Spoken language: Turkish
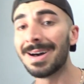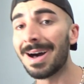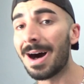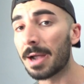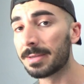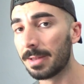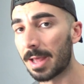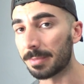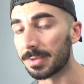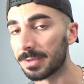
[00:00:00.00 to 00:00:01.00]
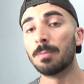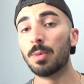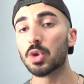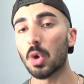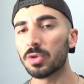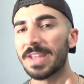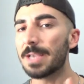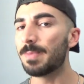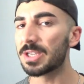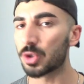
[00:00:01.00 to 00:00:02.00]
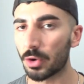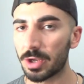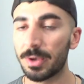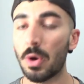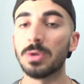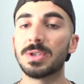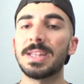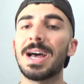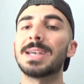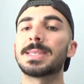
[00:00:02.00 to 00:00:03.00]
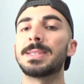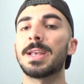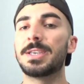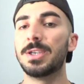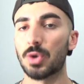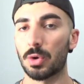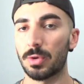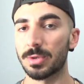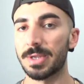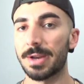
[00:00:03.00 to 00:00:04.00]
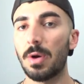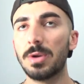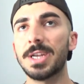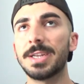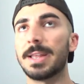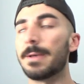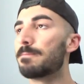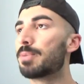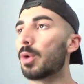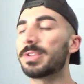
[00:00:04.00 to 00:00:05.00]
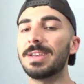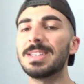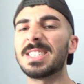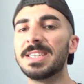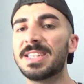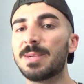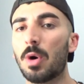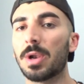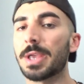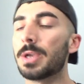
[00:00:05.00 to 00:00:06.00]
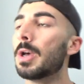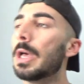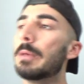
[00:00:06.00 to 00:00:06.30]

Haklılar mı? Bu soru tek bir soru gibi görünse de aslında iki soru dostlar. Öncelikle proteini sindirme olayı.